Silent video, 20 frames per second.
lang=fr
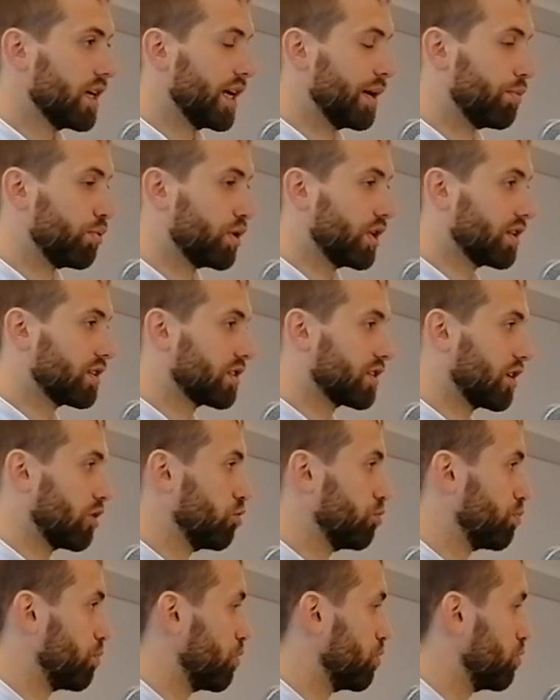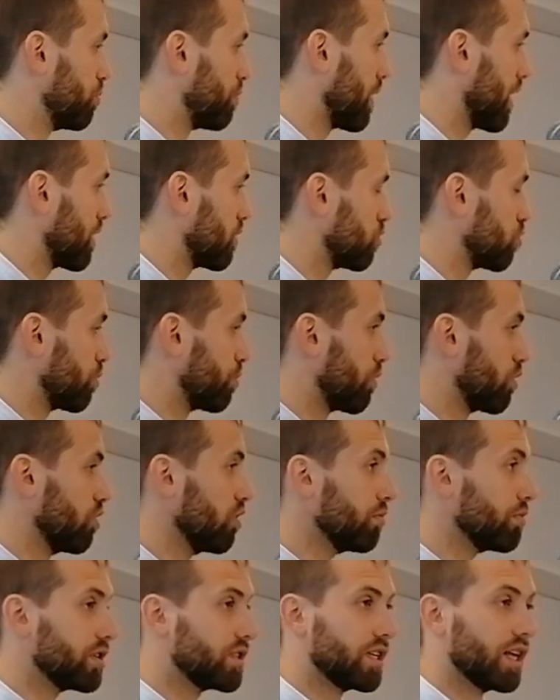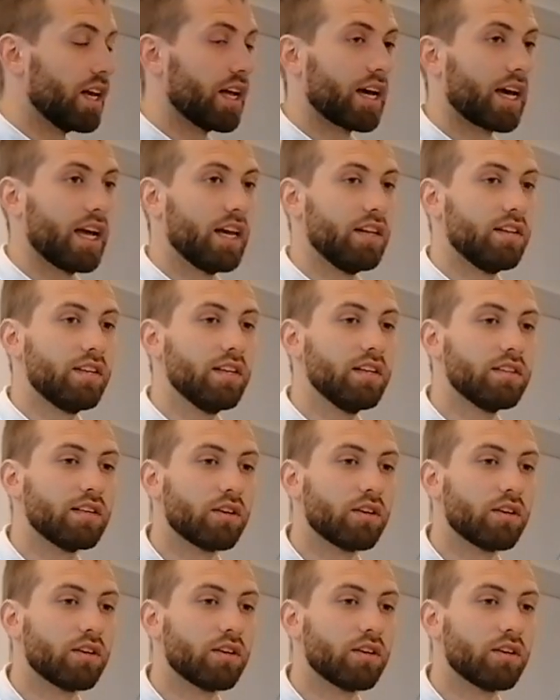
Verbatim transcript: Et peut-être que ça nous peut nous paraître surprenant, mais c'est la réalité,